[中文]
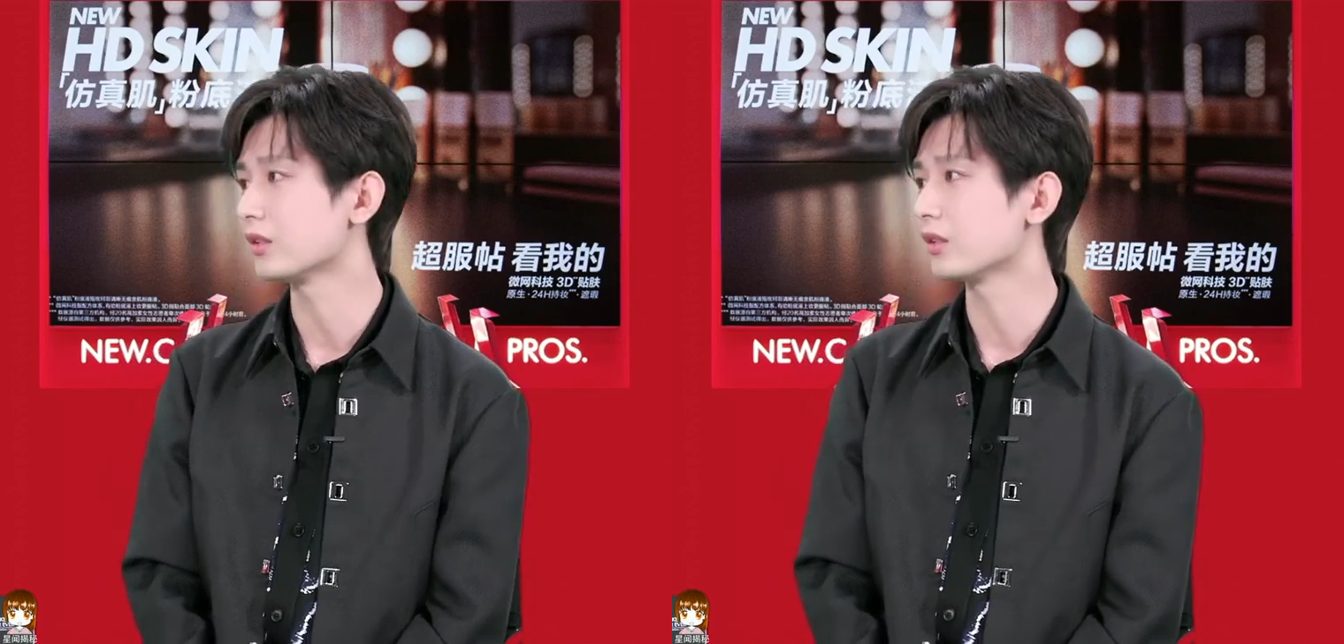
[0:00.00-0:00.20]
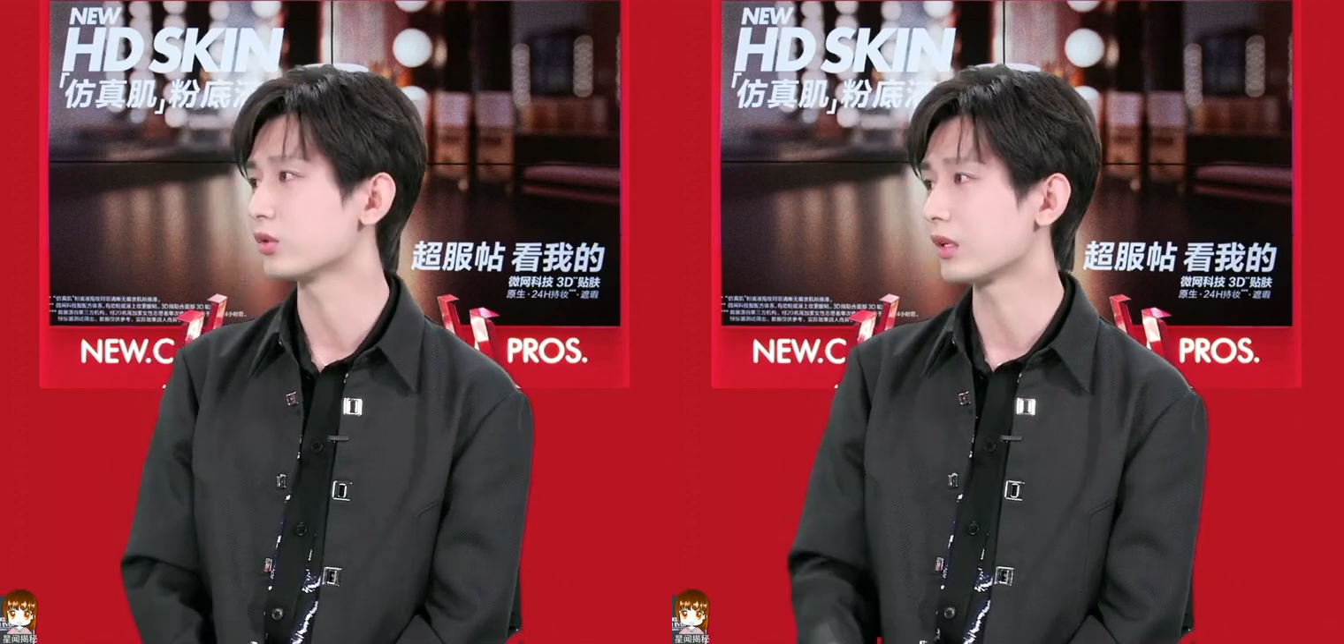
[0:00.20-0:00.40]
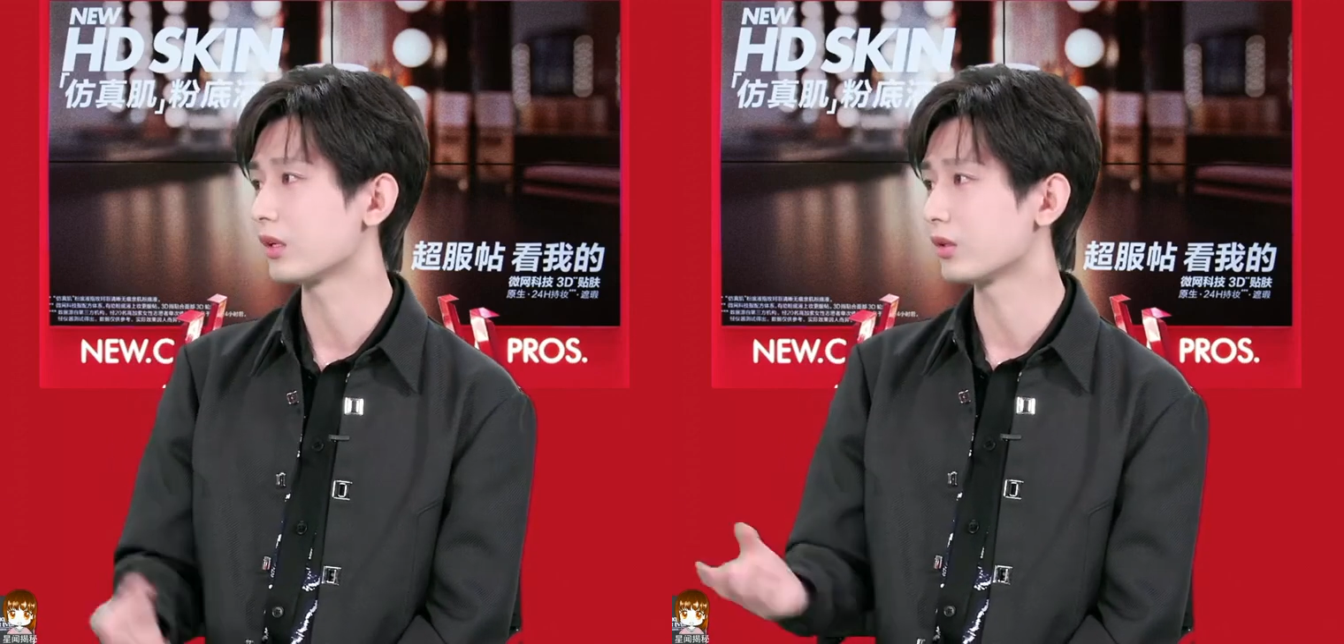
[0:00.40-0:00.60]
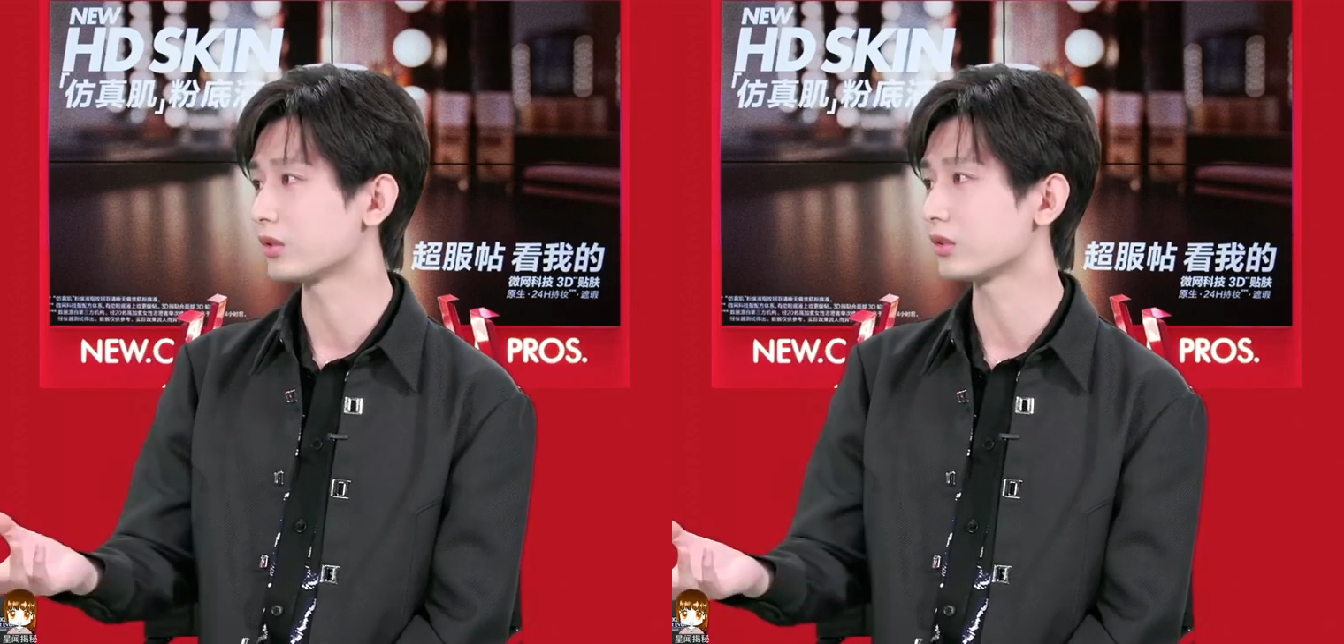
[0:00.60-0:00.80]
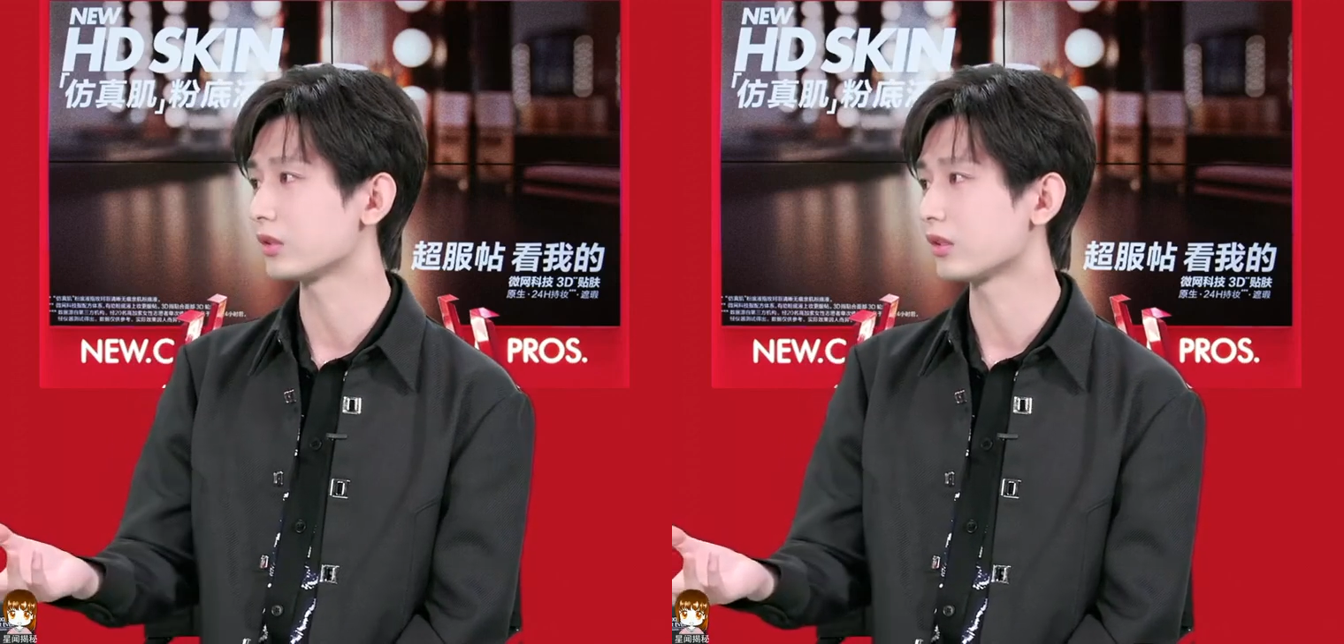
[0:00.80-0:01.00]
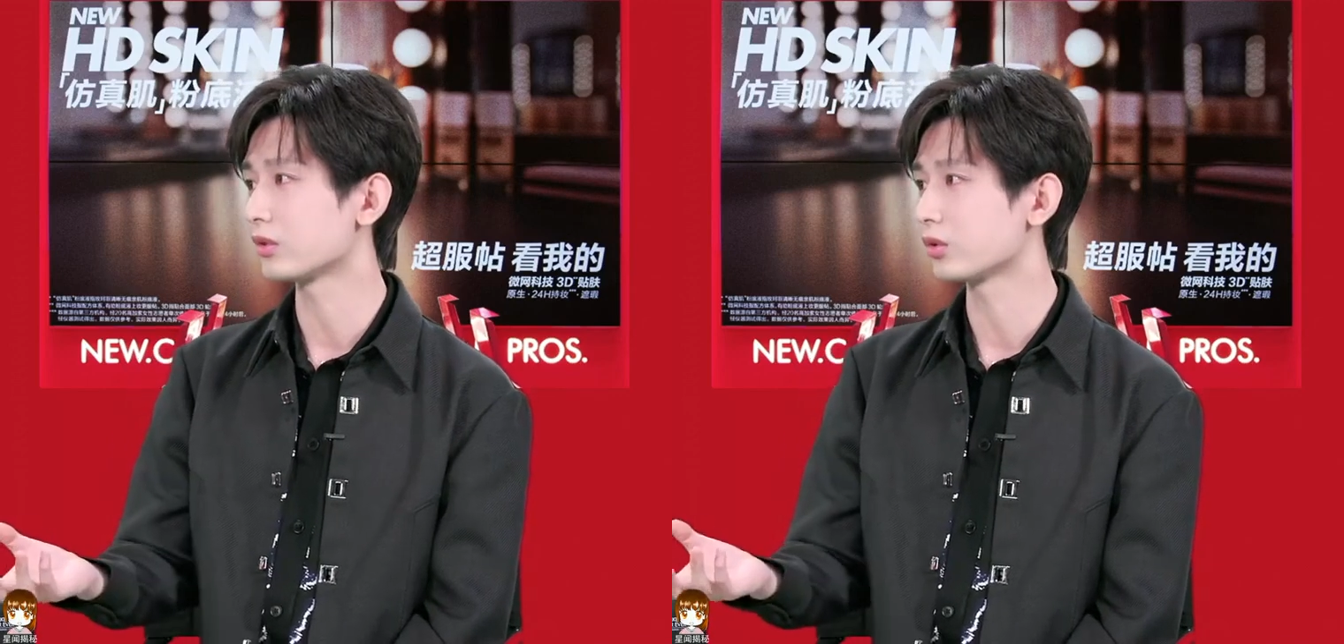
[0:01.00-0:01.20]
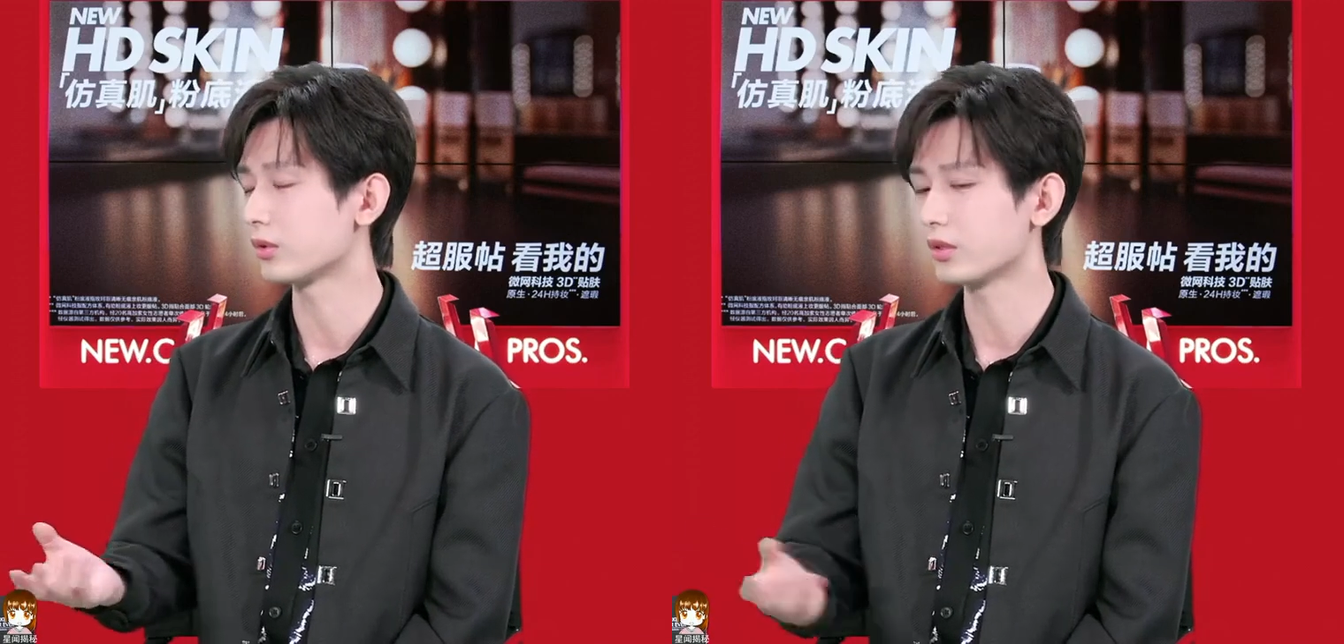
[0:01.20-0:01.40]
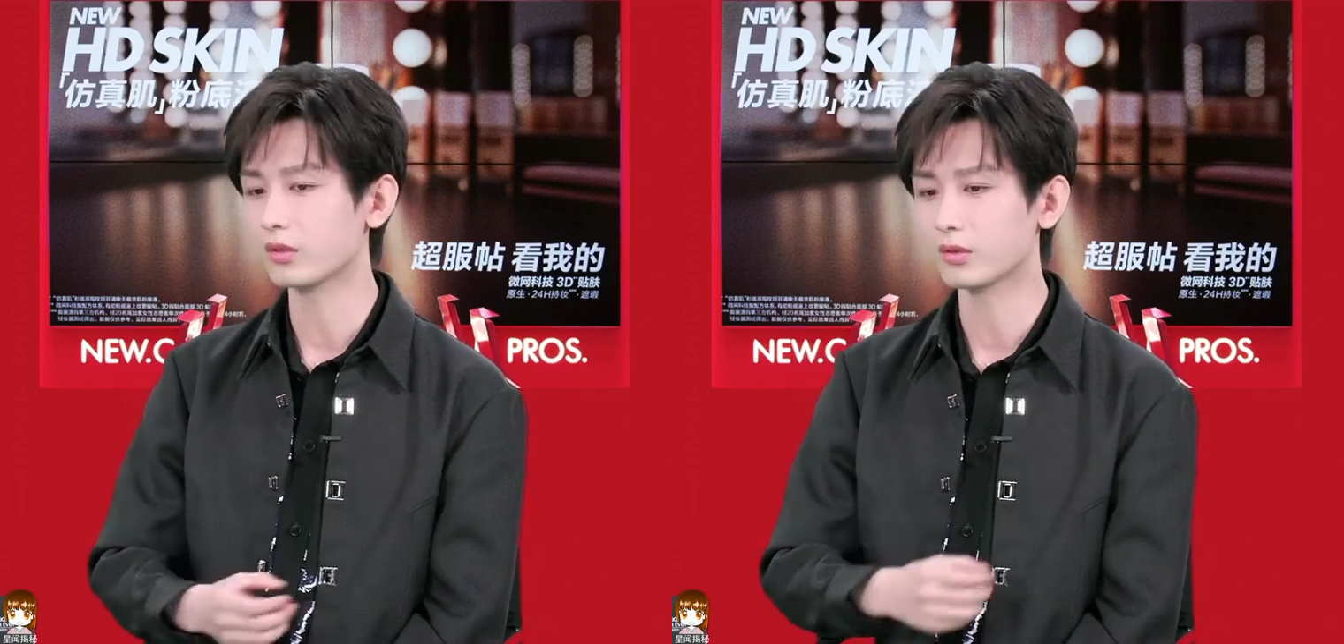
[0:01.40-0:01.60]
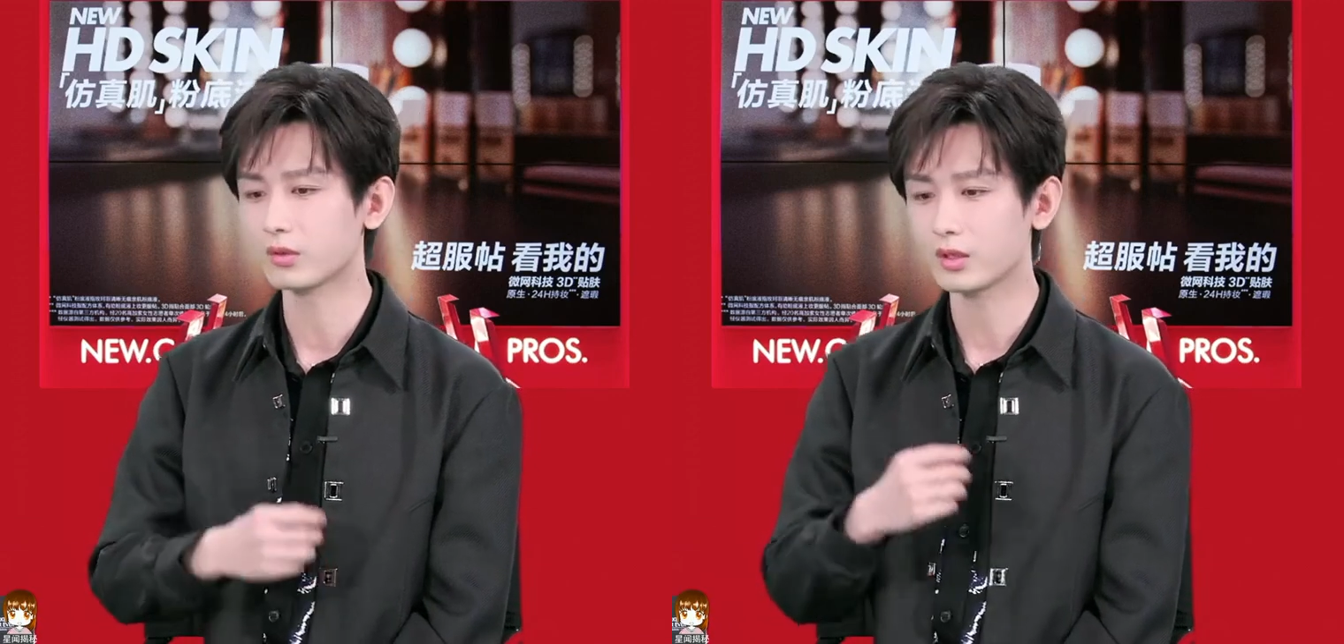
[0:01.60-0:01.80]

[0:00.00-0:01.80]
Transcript: 就像老师刚刚说的，有